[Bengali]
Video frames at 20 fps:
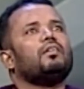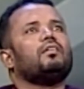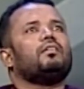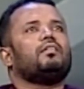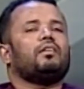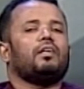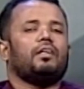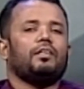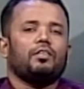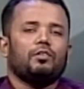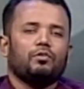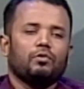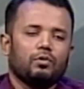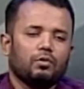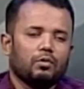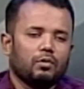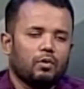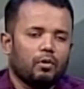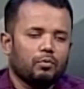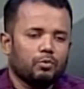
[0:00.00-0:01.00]
না এটা তো
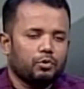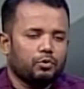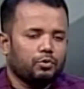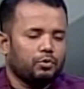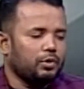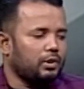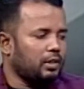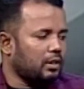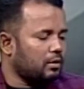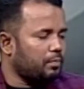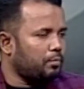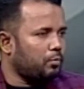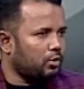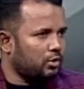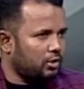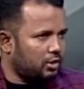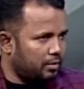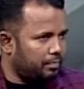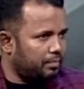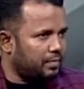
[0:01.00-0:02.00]
অবশ্যই একটা
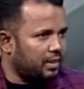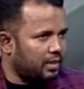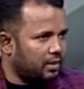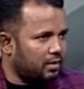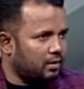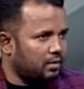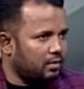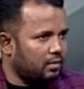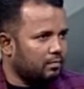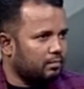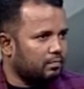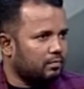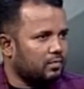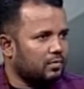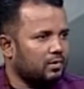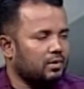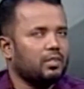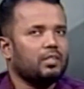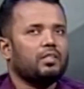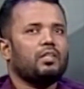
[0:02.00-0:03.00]
পজিটিভ দিক
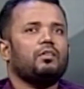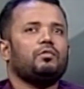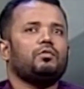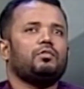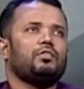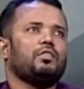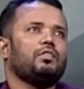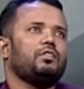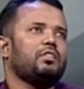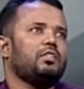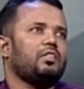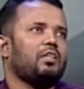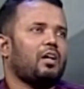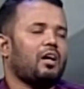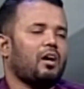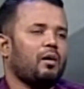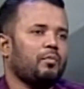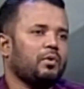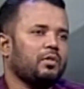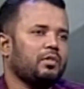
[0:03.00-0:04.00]
যেটা হচ্ছে যে
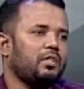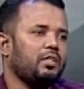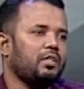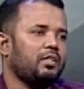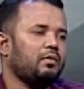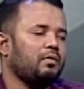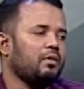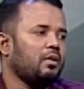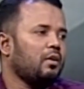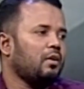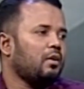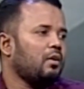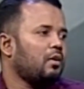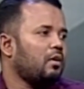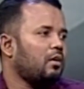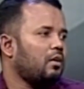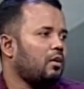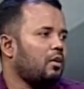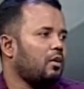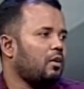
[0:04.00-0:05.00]
আমাদের
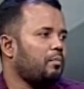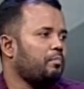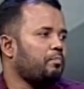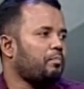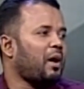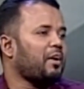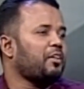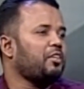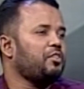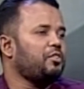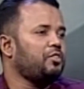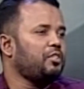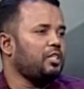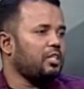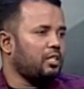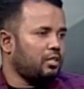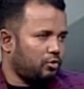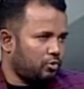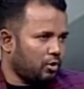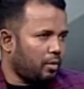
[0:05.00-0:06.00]

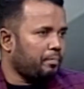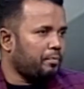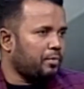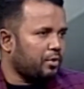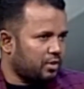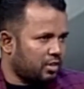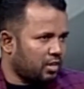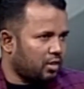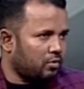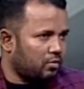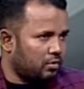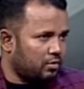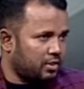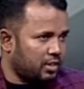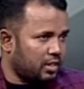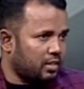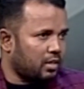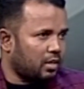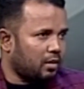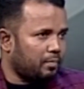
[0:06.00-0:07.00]
বাণিজ্যিক সম্প্রসারণ
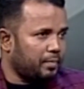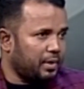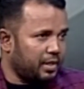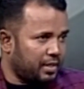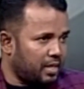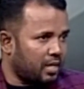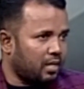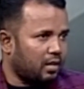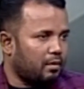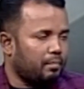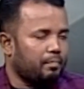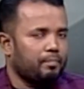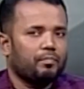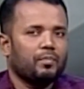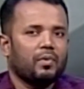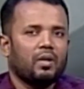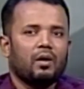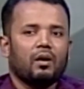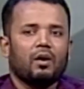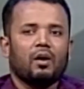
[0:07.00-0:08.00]
যেটা মিডিয়ার
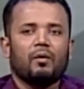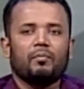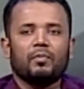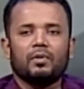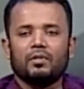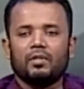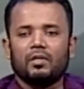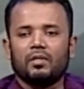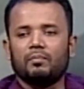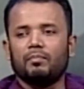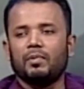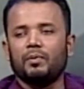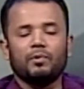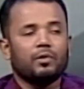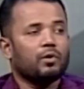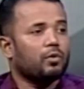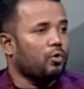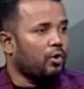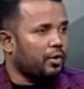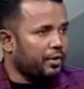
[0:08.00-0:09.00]
বা আমাদের
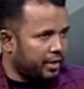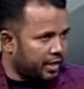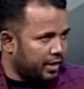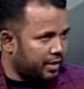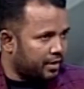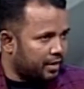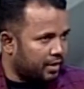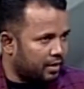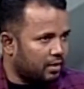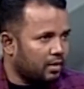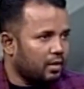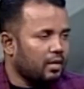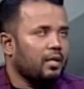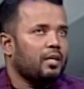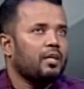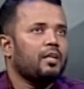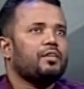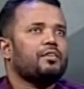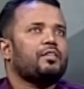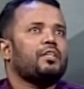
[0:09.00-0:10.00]
বিভিন্ন কন্টেন্টের
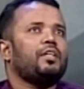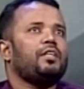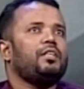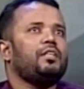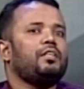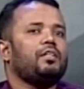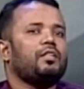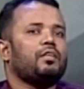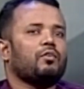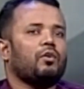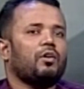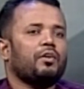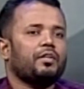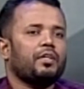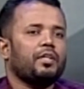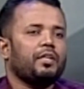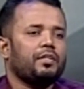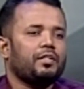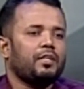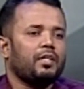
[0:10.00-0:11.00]
সেই
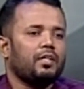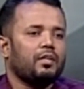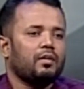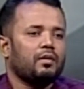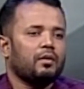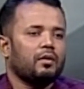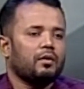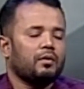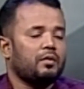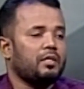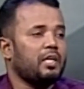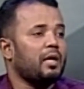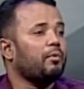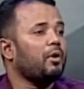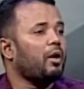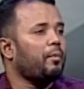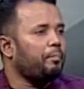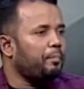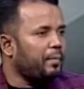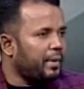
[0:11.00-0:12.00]
কন্টেন্টের
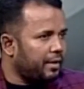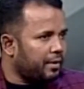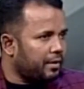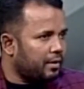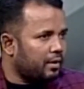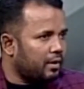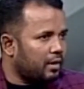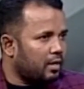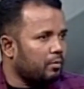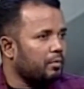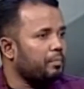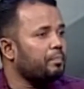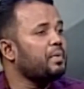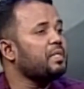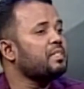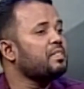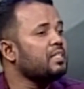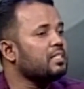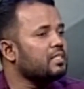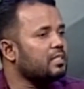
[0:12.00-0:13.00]
ডেভেলপমেন্ট এবং
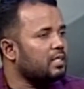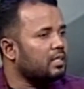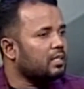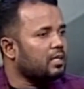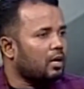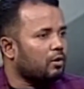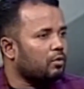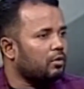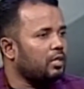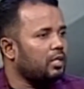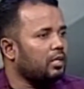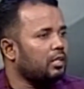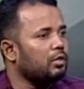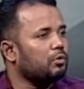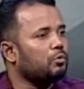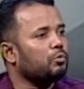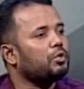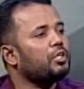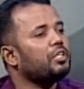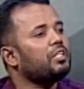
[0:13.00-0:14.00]
বিজনেসের কারণেই
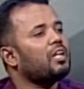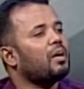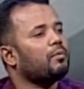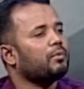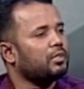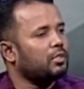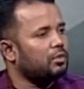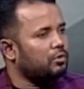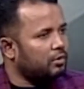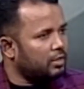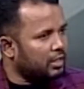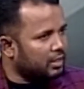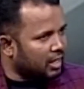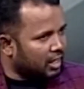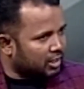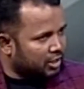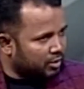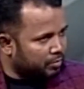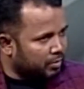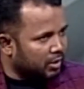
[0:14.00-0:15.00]
কিন্তু ওটিটি আমাদের জন্য একটা
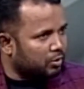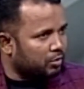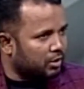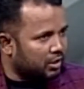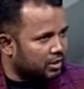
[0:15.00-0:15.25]
আশীর্বাদ হয়ে